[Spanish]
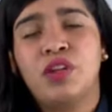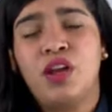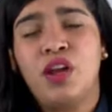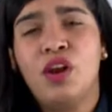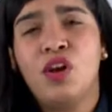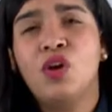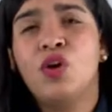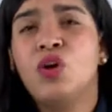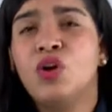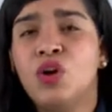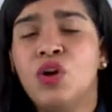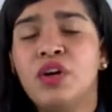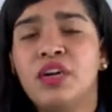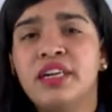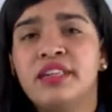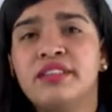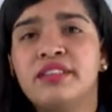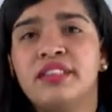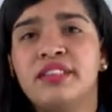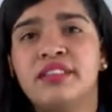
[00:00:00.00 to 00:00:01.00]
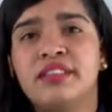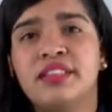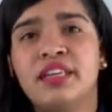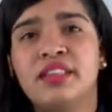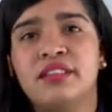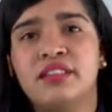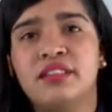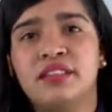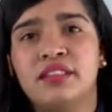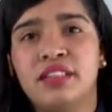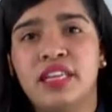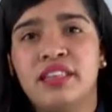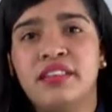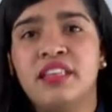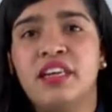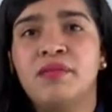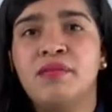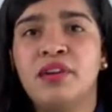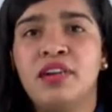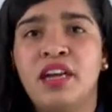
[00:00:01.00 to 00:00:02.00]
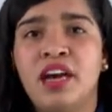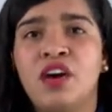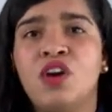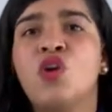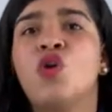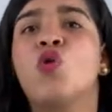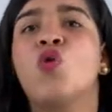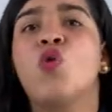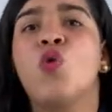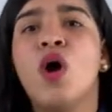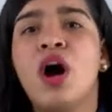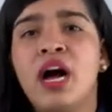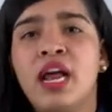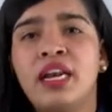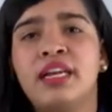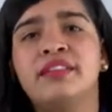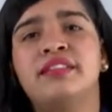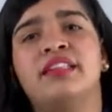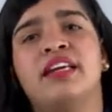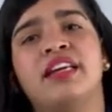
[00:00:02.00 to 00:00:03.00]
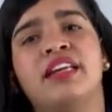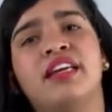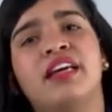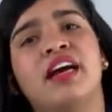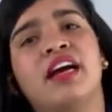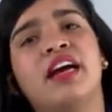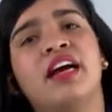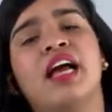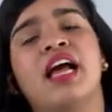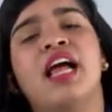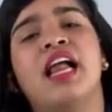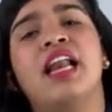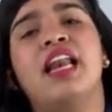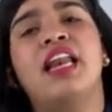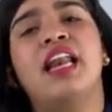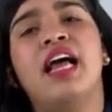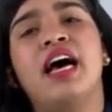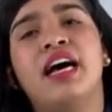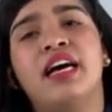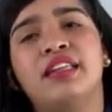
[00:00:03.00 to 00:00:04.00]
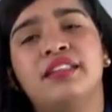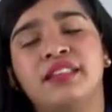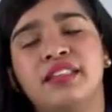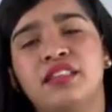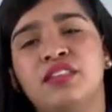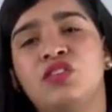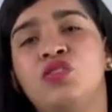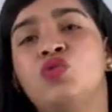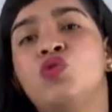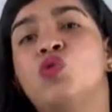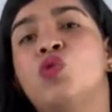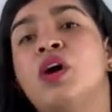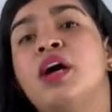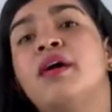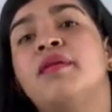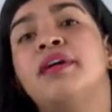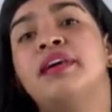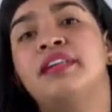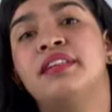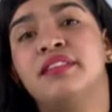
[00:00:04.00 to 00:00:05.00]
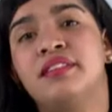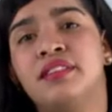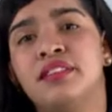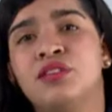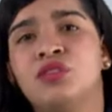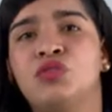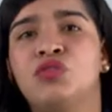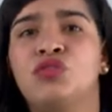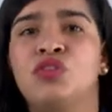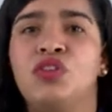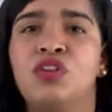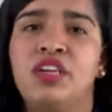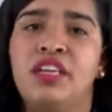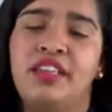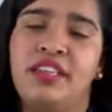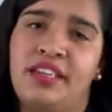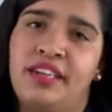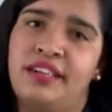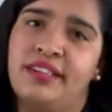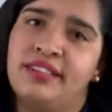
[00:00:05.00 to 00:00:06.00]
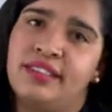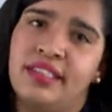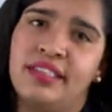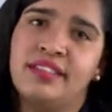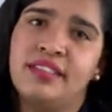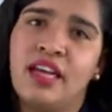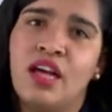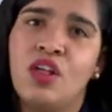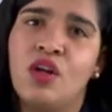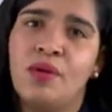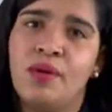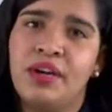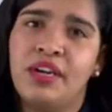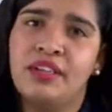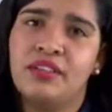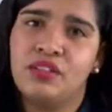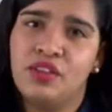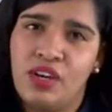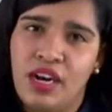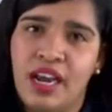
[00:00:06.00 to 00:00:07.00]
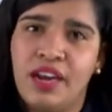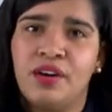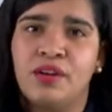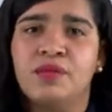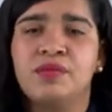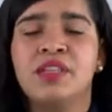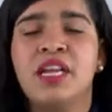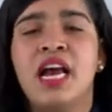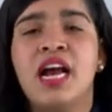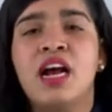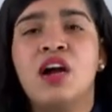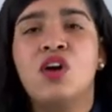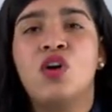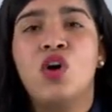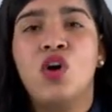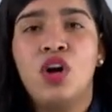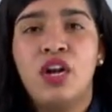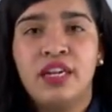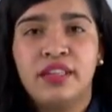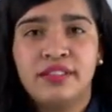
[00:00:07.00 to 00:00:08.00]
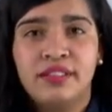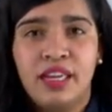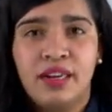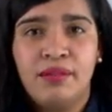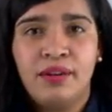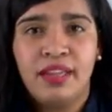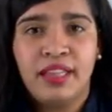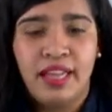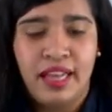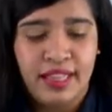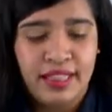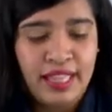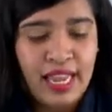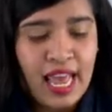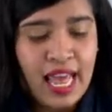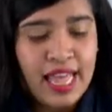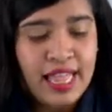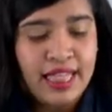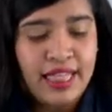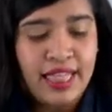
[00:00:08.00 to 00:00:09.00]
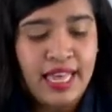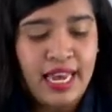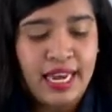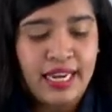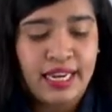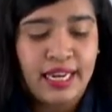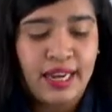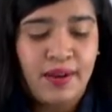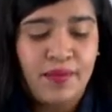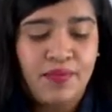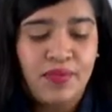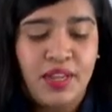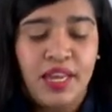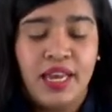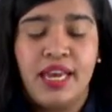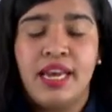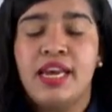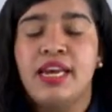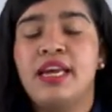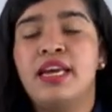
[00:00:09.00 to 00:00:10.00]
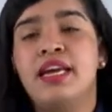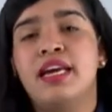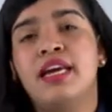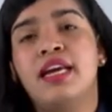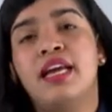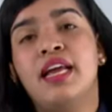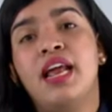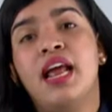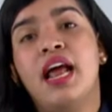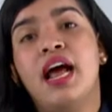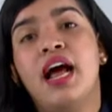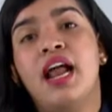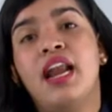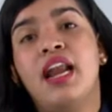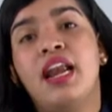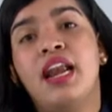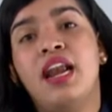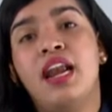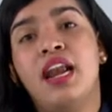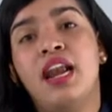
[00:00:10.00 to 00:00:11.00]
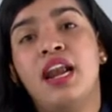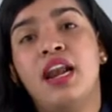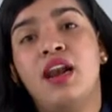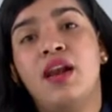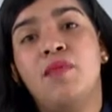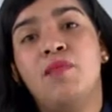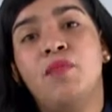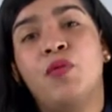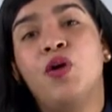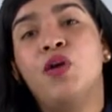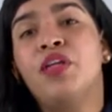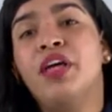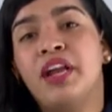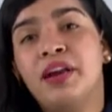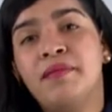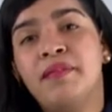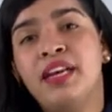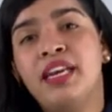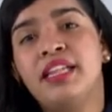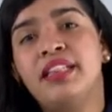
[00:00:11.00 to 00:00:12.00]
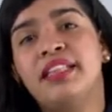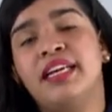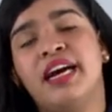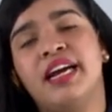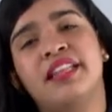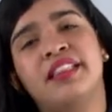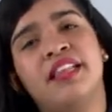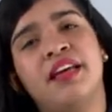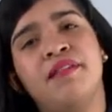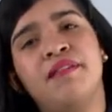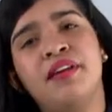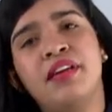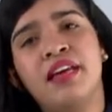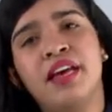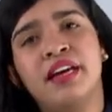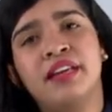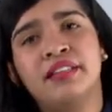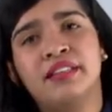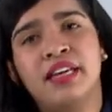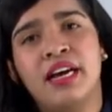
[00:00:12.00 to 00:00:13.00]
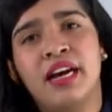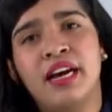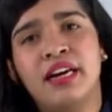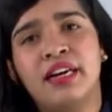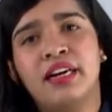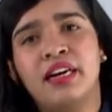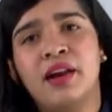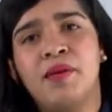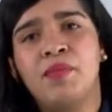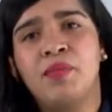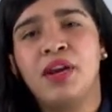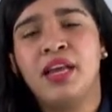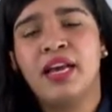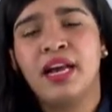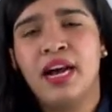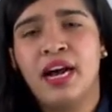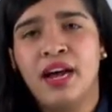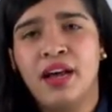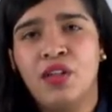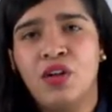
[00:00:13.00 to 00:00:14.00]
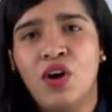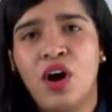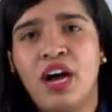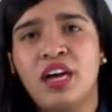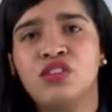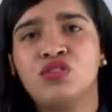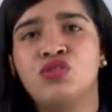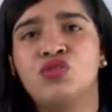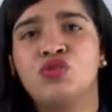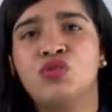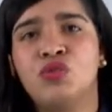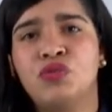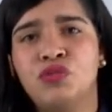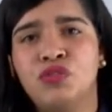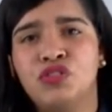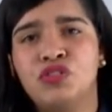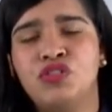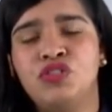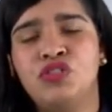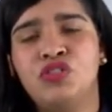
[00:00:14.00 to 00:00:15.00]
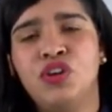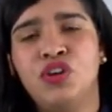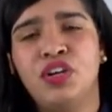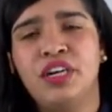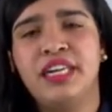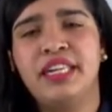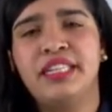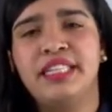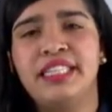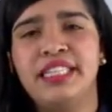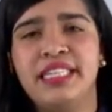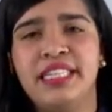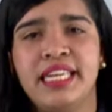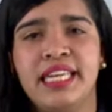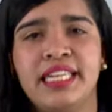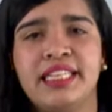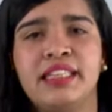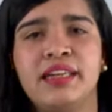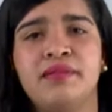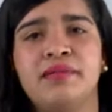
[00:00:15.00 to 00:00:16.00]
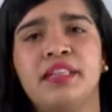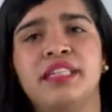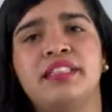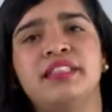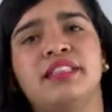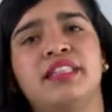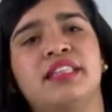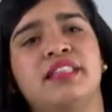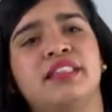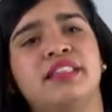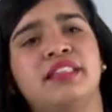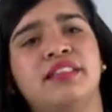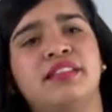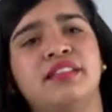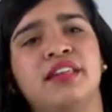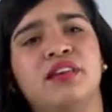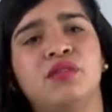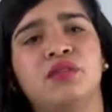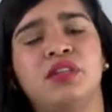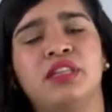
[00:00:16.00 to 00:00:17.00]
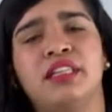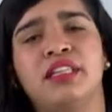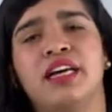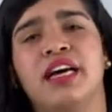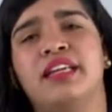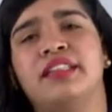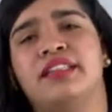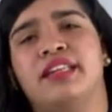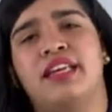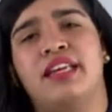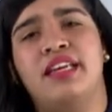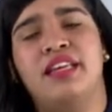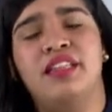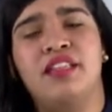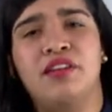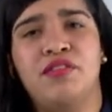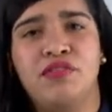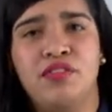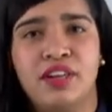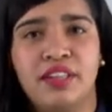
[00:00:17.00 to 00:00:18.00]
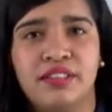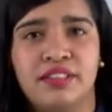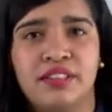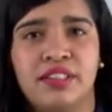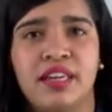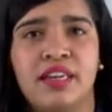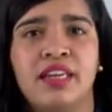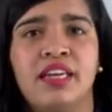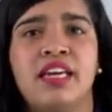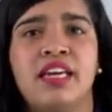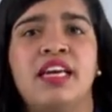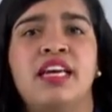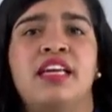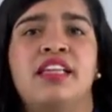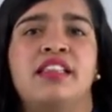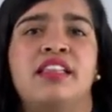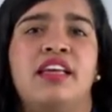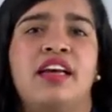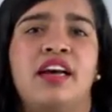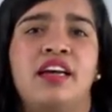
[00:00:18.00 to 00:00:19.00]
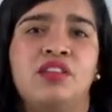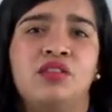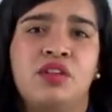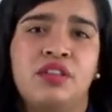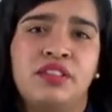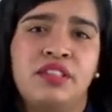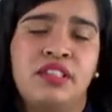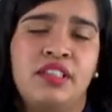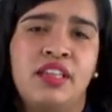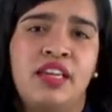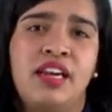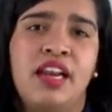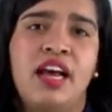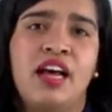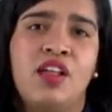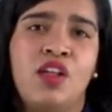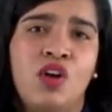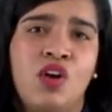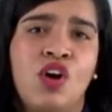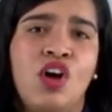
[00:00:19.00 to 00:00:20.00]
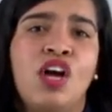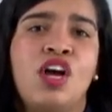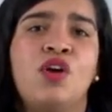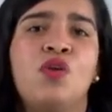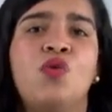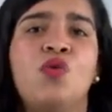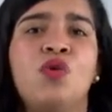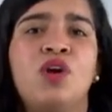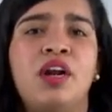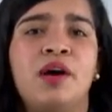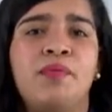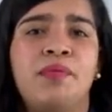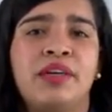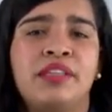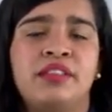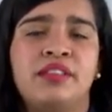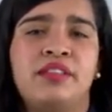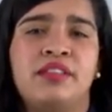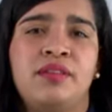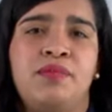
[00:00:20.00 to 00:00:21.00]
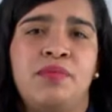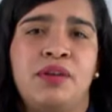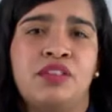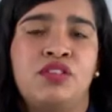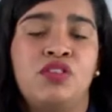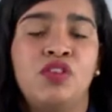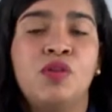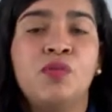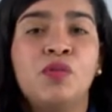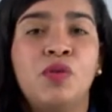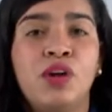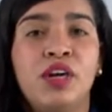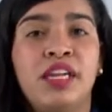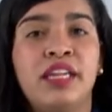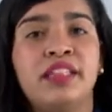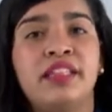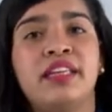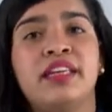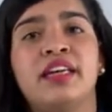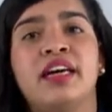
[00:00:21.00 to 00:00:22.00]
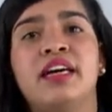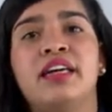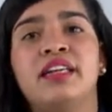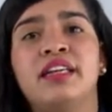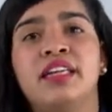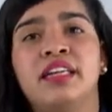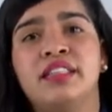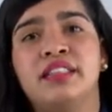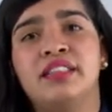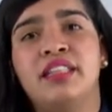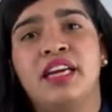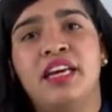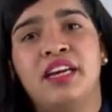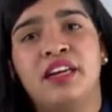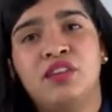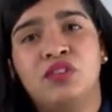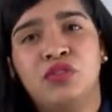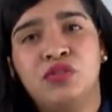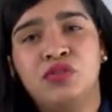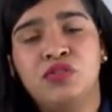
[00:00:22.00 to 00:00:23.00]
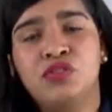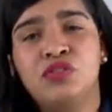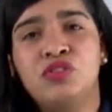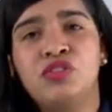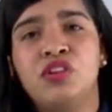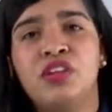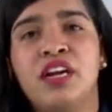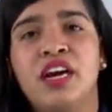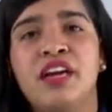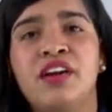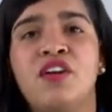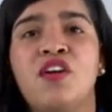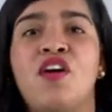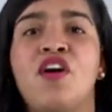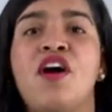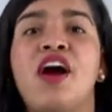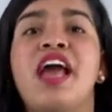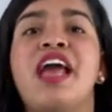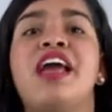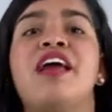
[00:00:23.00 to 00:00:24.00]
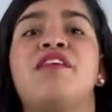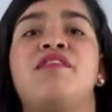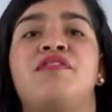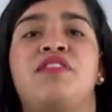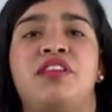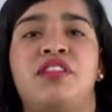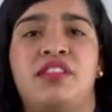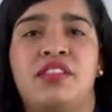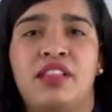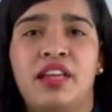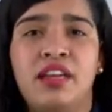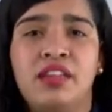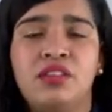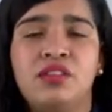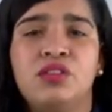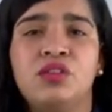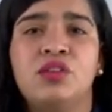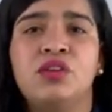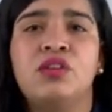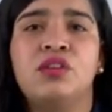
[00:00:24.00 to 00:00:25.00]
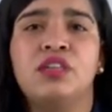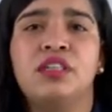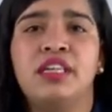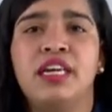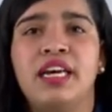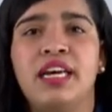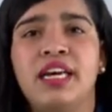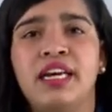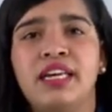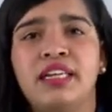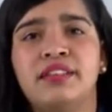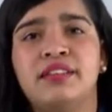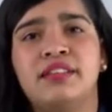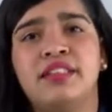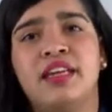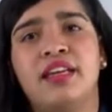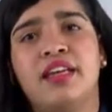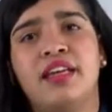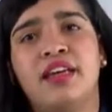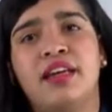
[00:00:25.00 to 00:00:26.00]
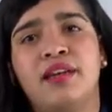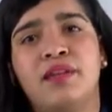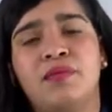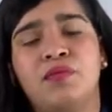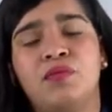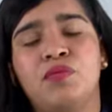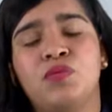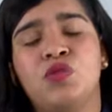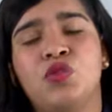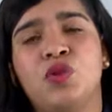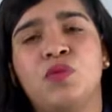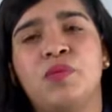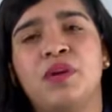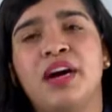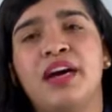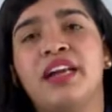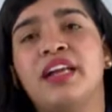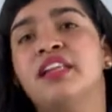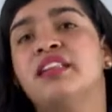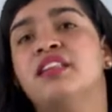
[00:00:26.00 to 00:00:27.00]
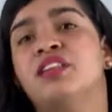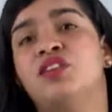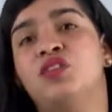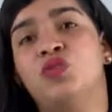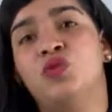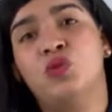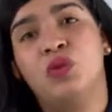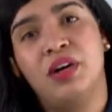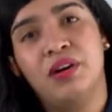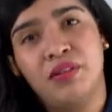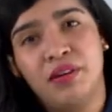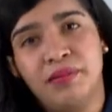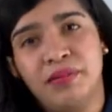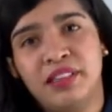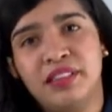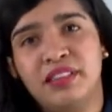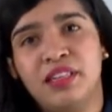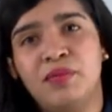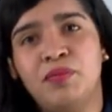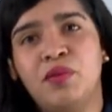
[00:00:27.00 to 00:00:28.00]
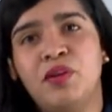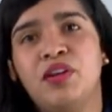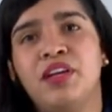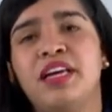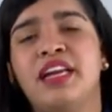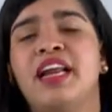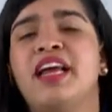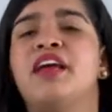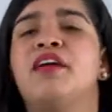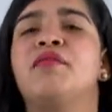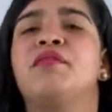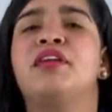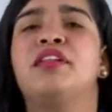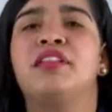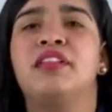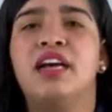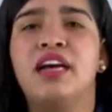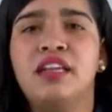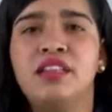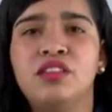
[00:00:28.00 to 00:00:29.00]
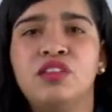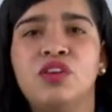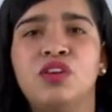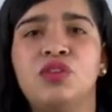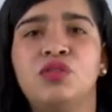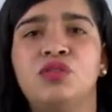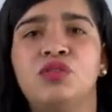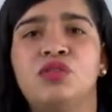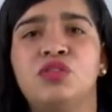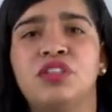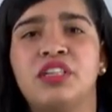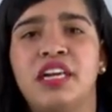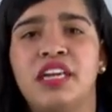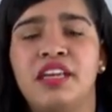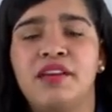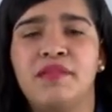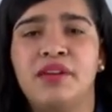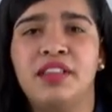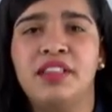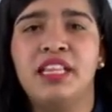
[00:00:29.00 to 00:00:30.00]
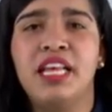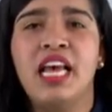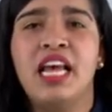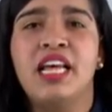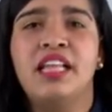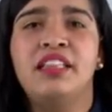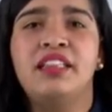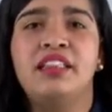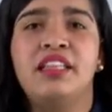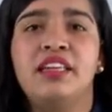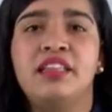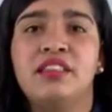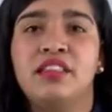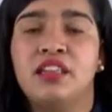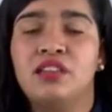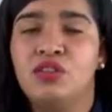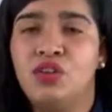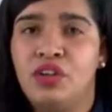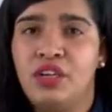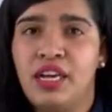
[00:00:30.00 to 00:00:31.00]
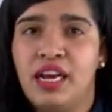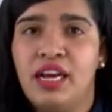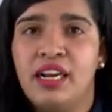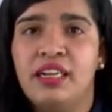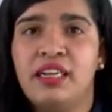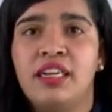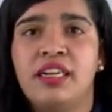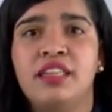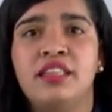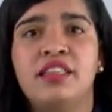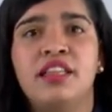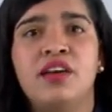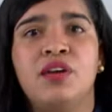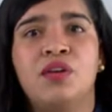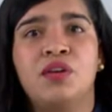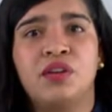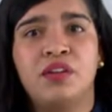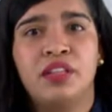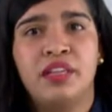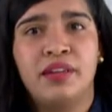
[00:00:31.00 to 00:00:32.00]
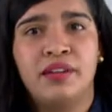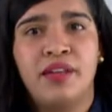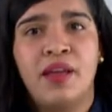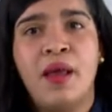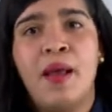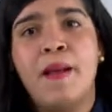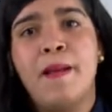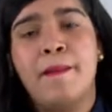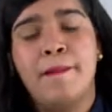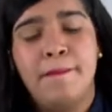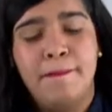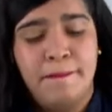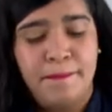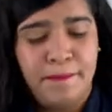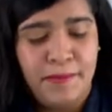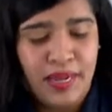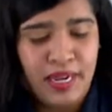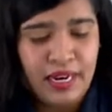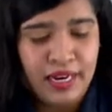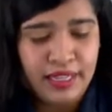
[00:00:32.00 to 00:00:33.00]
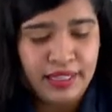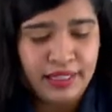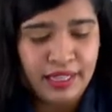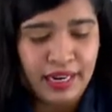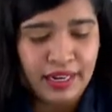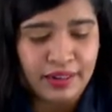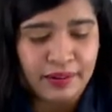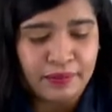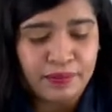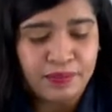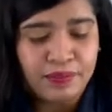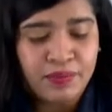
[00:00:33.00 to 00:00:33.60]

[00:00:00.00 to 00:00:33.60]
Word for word: los congresistas determinaron cuáles serían las nuevas instituciones de ese Estado venezolano, con la salvedad de que eh, el poder militar debía estar replegado a sus funciones netamente de seguridad y defensa, dejando así de lado una participación política de estos funcionarios, evitando que se tomaran nuevamente el poder, evitando un régimen dictatorial de orden militar.